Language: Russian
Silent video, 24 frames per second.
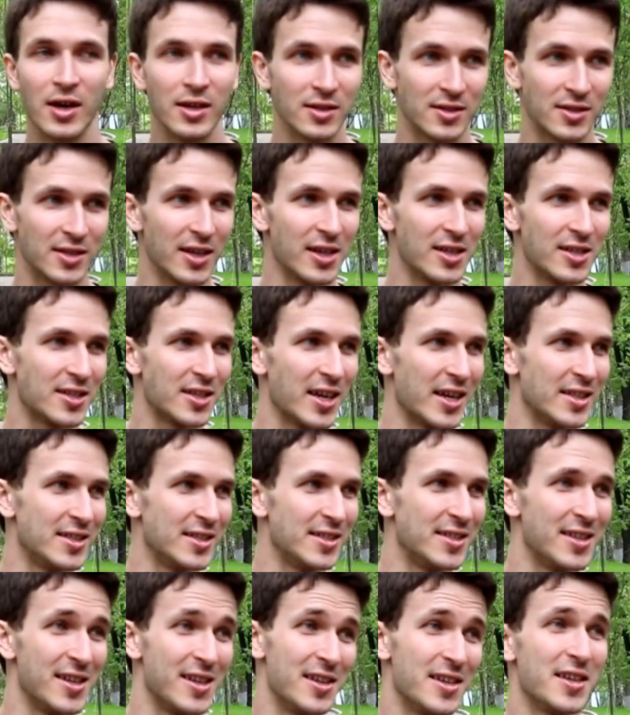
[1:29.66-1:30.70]
Цель стать
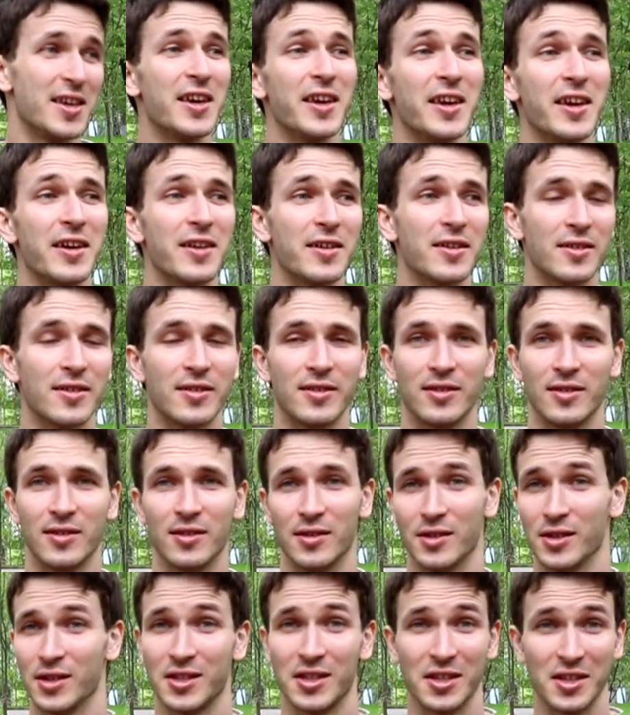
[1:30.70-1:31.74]
сильнее –
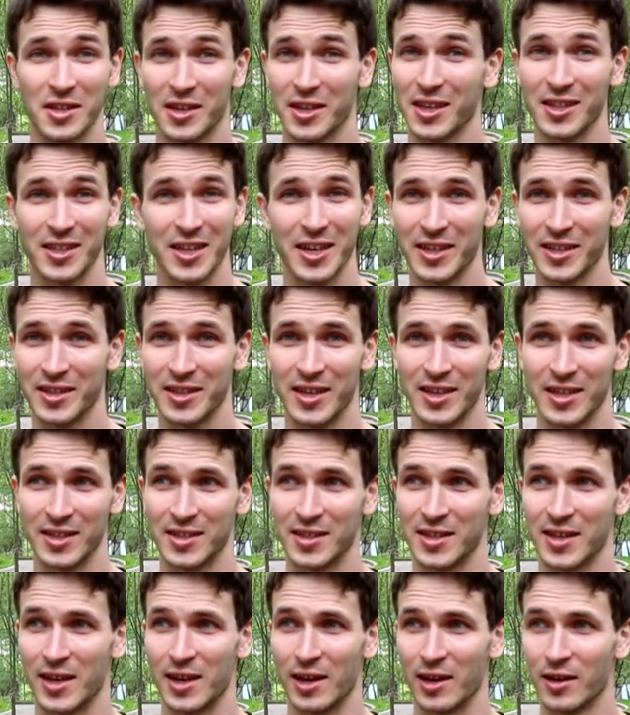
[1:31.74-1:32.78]
это не конкретная
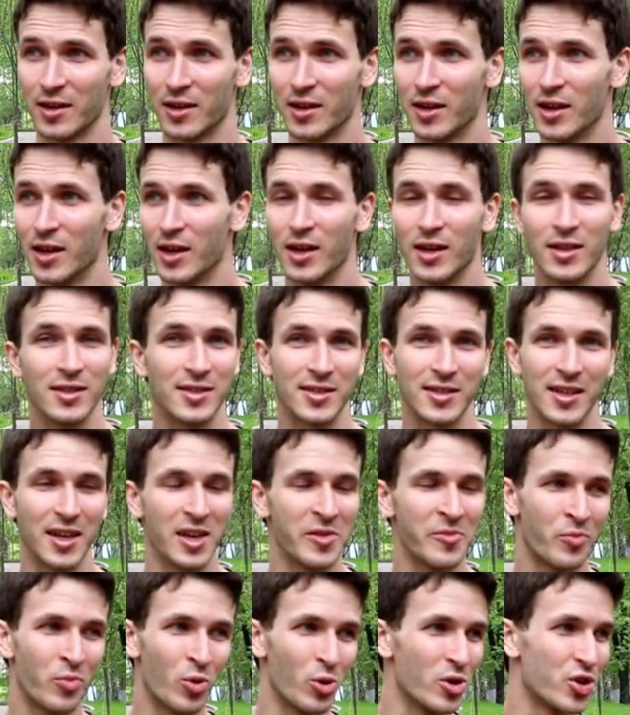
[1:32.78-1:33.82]
цель.
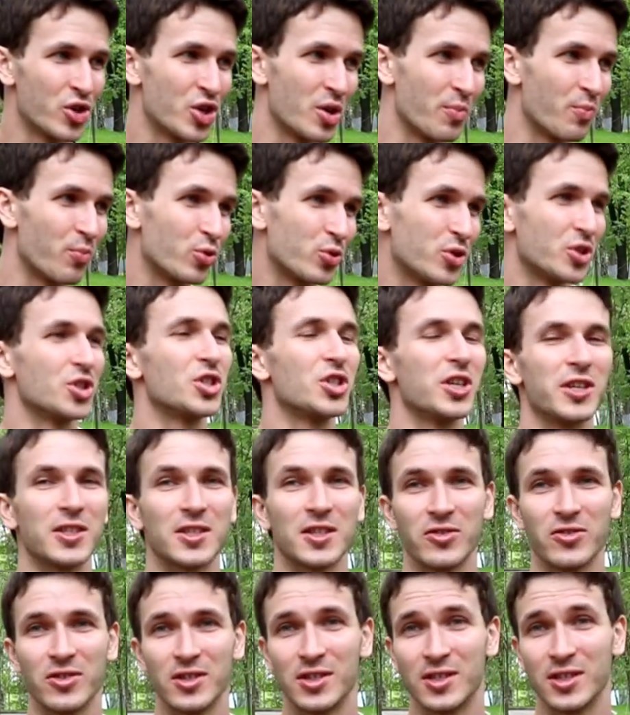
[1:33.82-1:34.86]
Цель больше
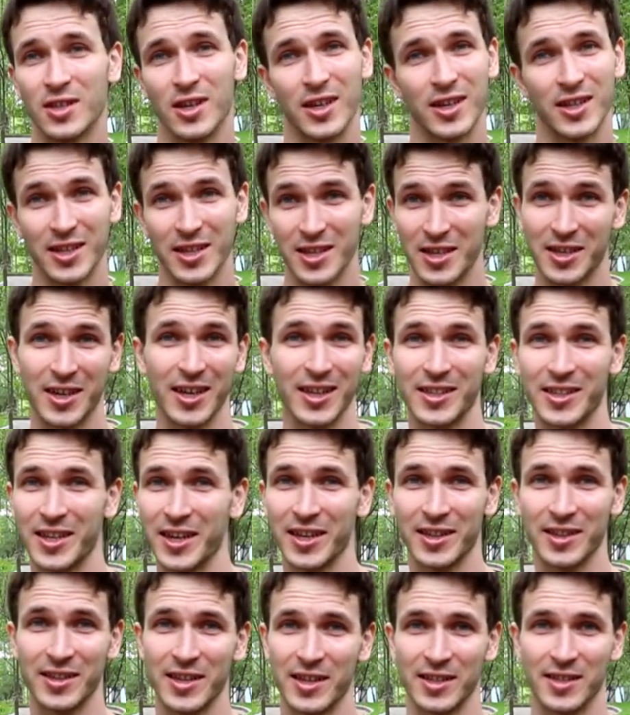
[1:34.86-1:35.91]
путешествовать – это не
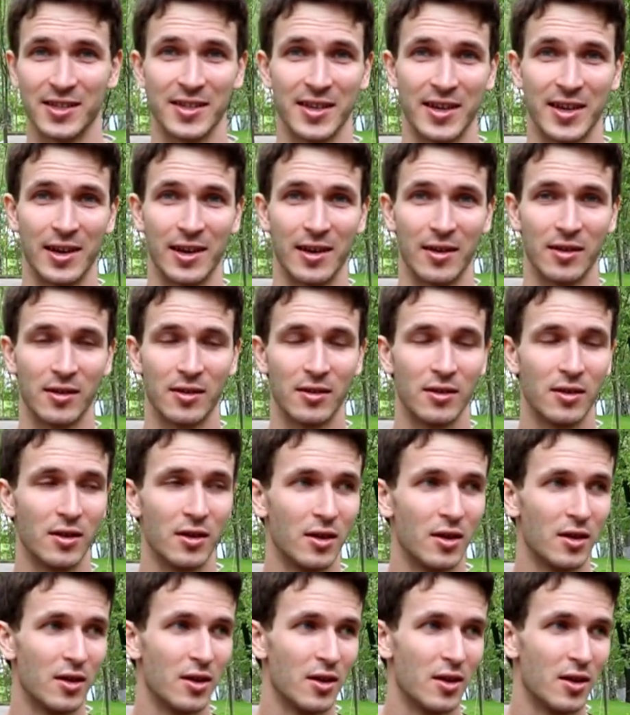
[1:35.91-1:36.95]
конкретная цель.
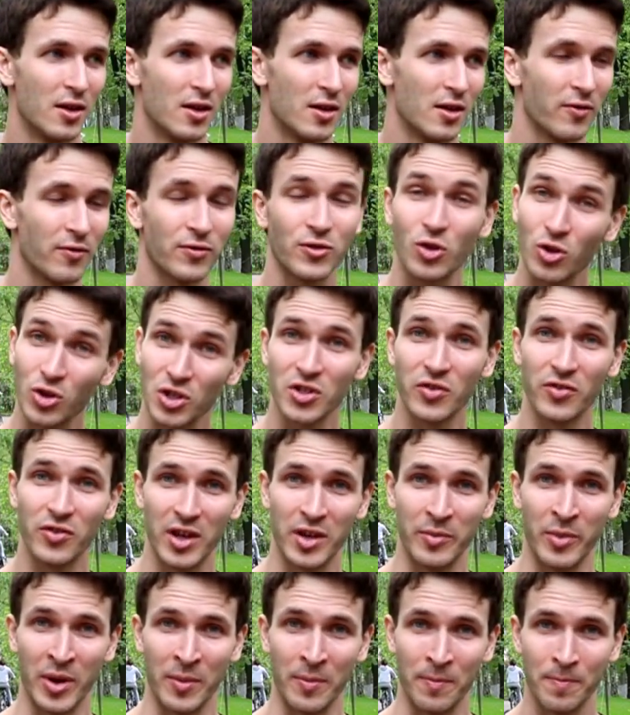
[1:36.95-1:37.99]
В то же
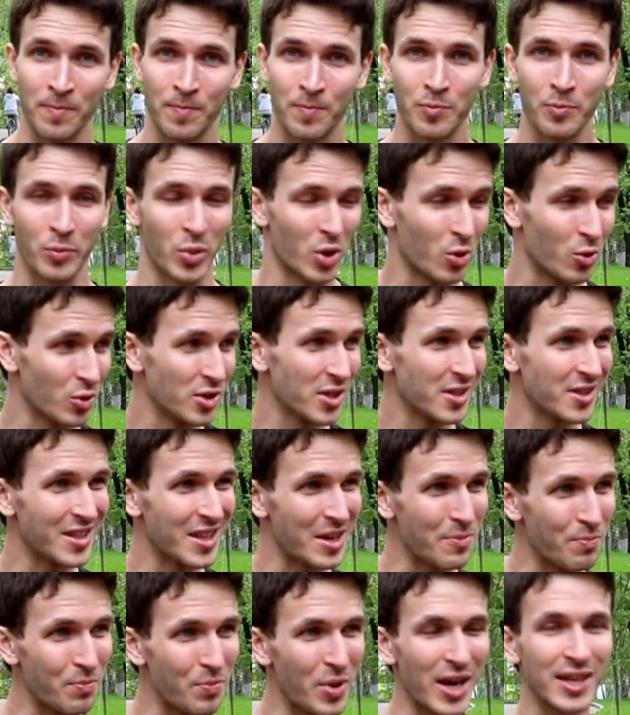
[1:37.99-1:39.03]
время похудеть
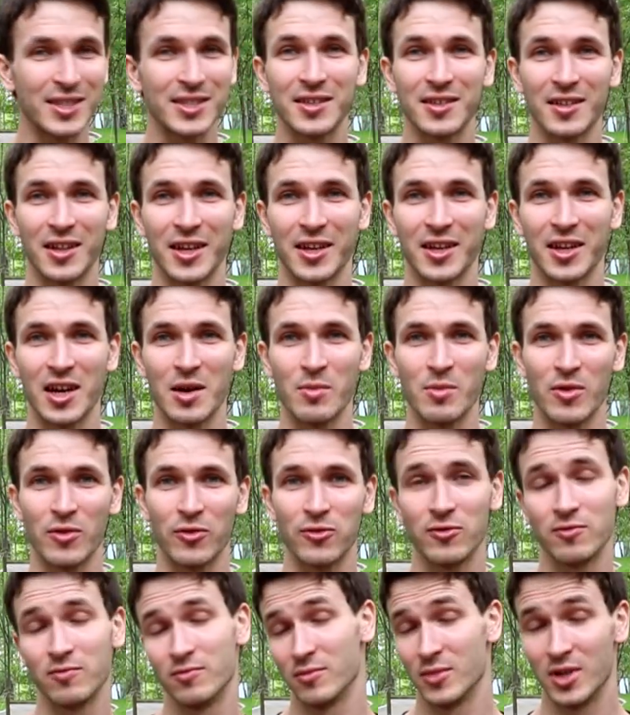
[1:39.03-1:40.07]
на 5 килограммов –
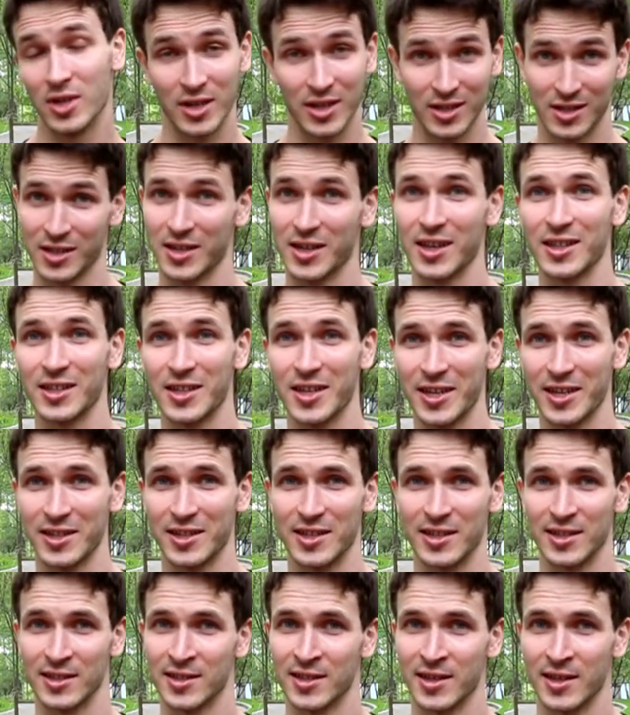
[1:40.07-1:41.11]
это
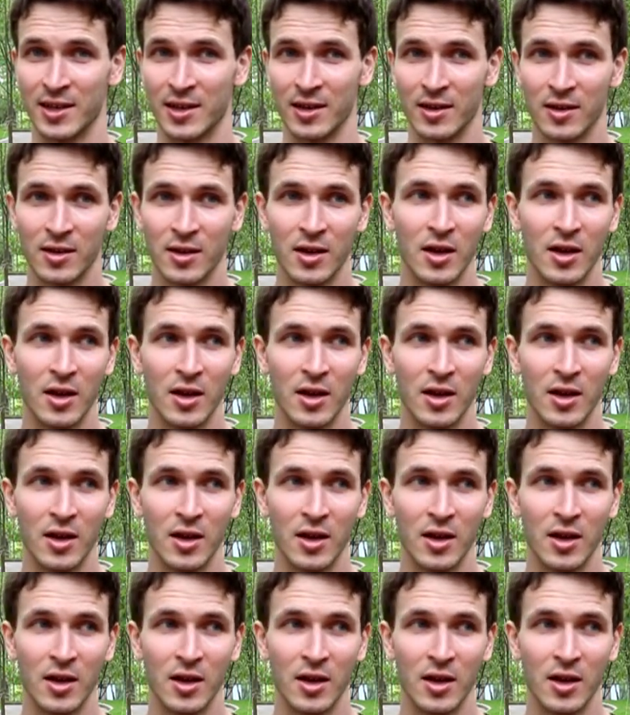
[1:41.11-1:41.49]
конкретная цель.